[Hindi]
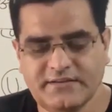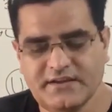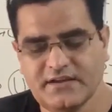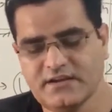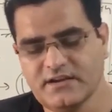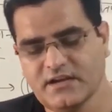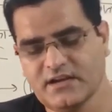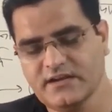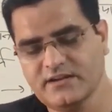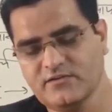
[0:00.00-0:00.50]

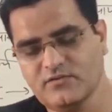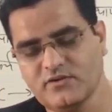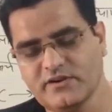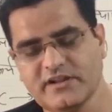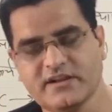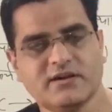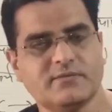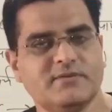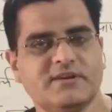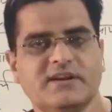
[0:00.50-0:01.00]
देखना
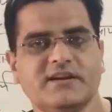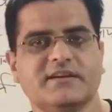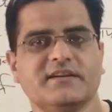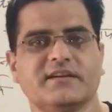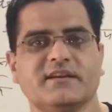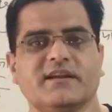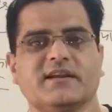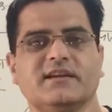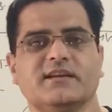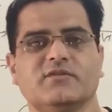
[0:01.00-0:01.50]
हाईकोर्ट एक
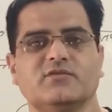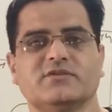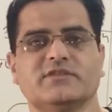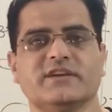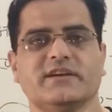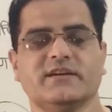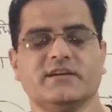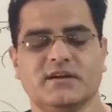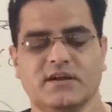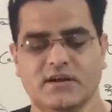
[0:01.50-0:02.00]
अभिलेख न्यायालय
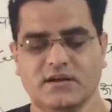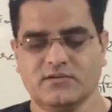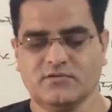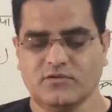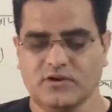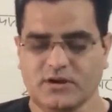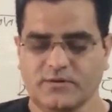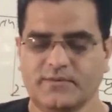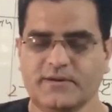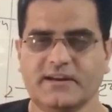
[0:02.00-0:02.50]
होता है
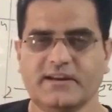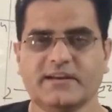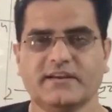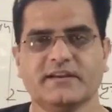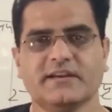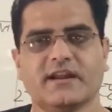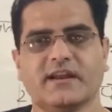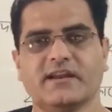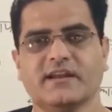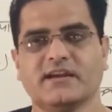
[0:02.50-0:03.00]
तो
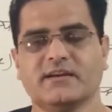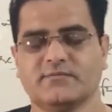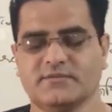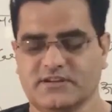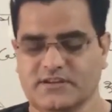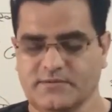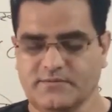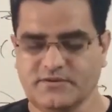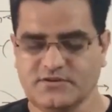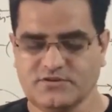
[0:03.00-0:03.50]
अभिलेख न्यायालय का
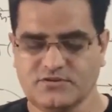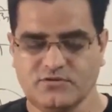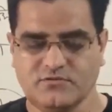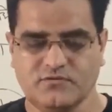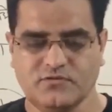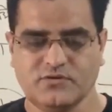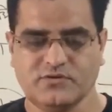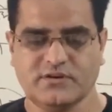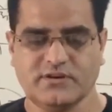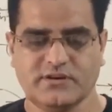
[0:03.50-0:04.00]
मतलब है जो
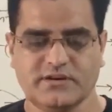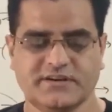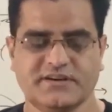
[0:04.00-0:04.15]
वो